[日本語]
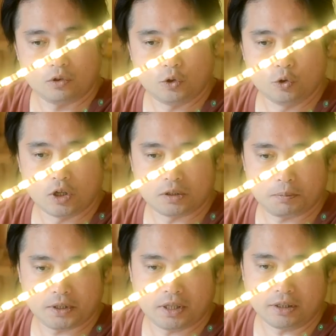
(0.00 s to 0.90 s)

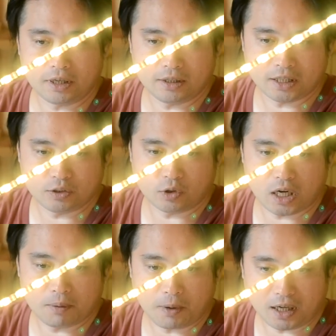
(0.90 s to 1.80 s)
USB 電源さえ取
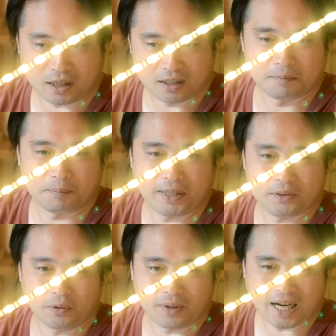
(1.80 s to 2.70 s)
れれば、
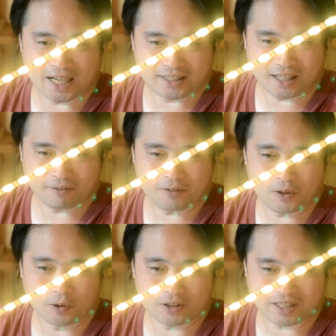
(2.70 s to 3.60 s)
面倒な配線不
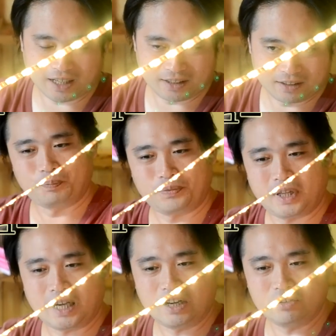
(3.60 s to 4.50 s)
要ですね。
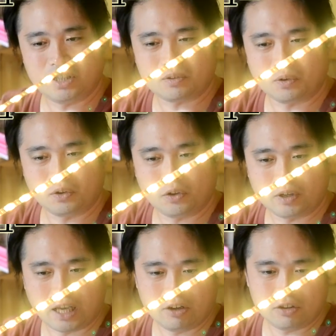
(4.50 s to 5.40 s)
手軽にこのよう
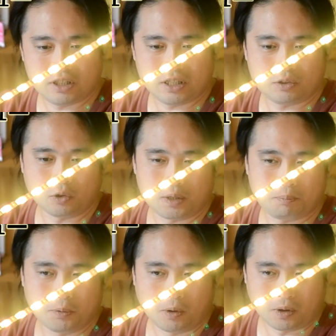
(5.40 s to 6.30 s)
な LED
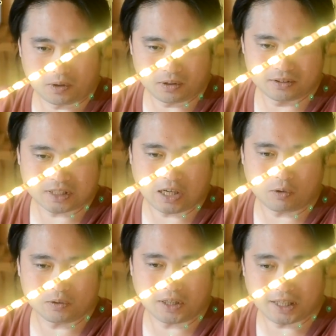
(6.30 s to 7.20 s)
ストリップを使う
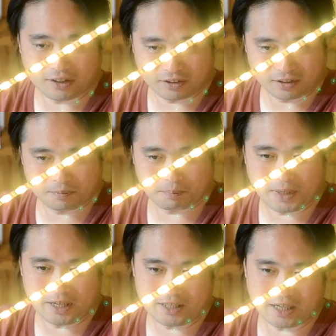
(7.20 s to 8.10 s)
ことができる。
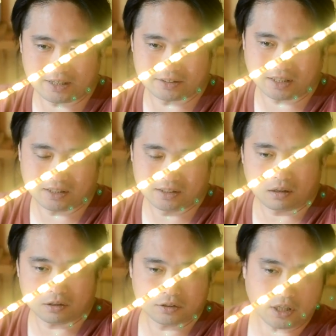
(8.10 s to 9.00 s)
便利じゃないですか。
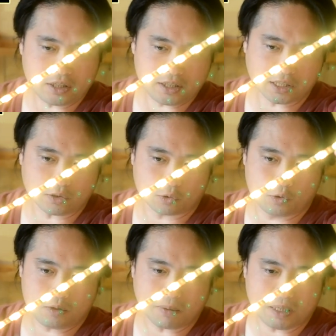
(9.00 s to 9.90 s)
あ、最近だと
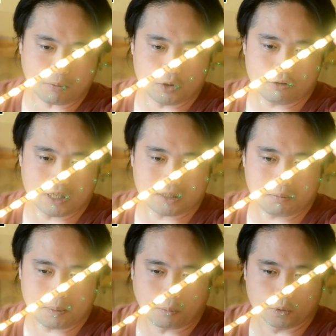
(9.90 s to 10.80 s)
車にも
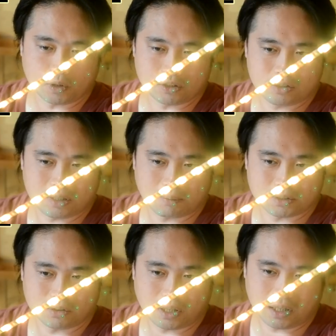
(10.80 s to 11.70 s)
USB ポートが付いてま
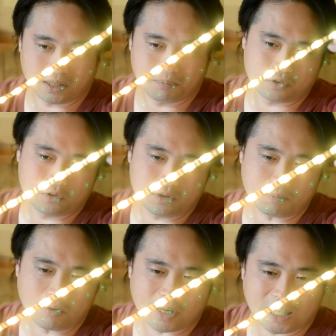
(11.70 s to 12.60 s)
すので、
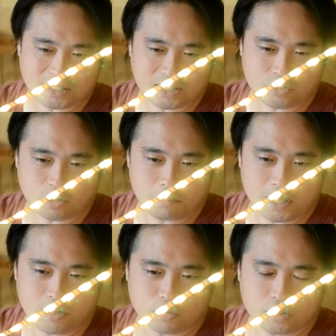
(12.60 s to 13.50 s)
車の間接照
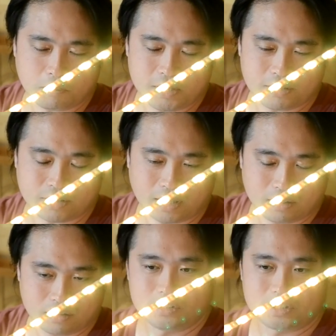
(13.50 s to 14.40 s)
明用としてもいいです
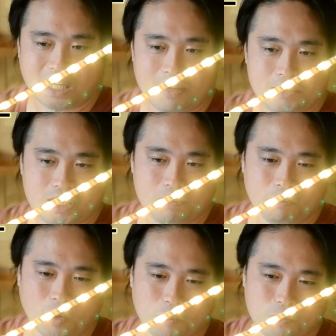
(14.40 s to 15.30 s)
ね。使い道、
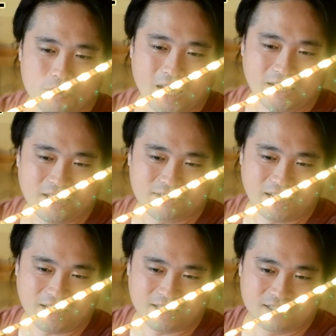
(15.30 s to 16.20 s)
もう無限です
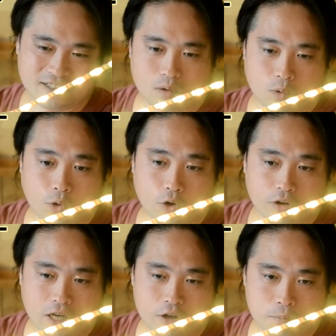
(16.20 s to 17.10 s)
ね。このよう
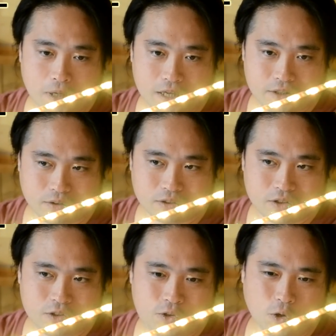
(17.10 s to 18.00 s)
なイルミネーション。
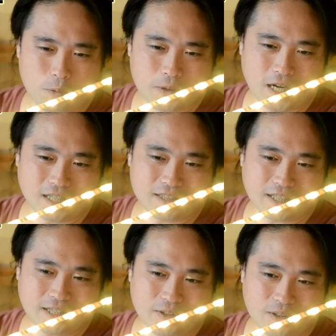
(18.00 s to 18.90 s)
興味があっ
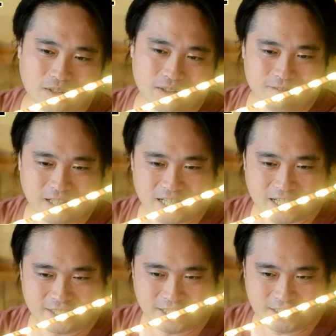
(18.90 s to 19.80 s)
たけど、何
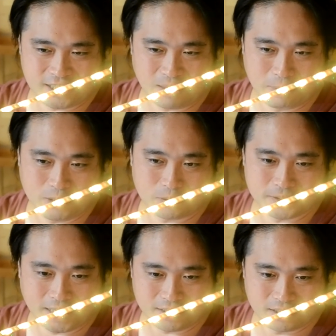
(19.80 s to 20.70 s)
か設置がめんどく
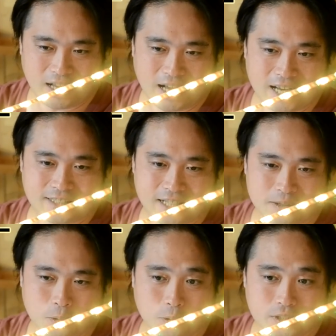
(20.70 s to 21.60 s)
さい。配線
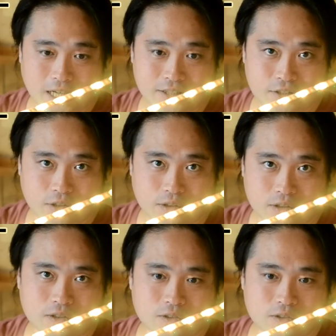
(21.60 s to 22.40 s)
工事が必要。